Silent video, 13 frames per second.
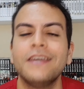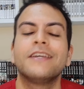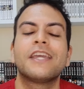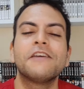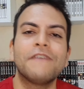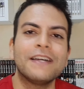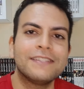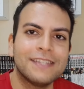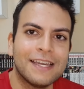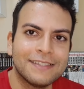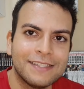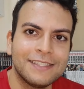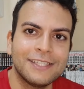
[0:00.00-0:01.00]
E quem vai ser
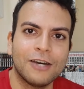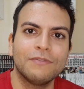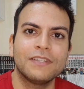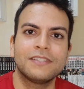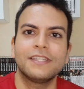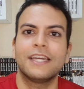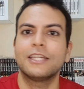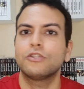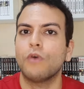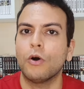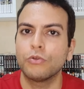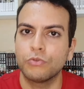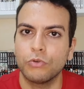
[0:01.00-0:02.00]
essencial nesse
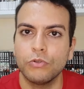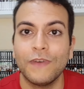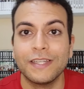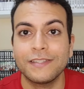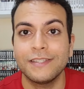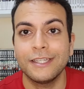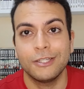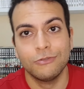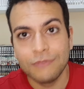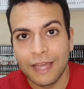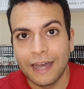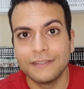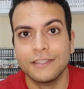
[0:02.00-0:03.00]
ritual todo vai ser
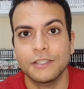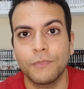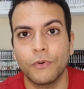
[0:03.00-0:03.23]
o Nascens,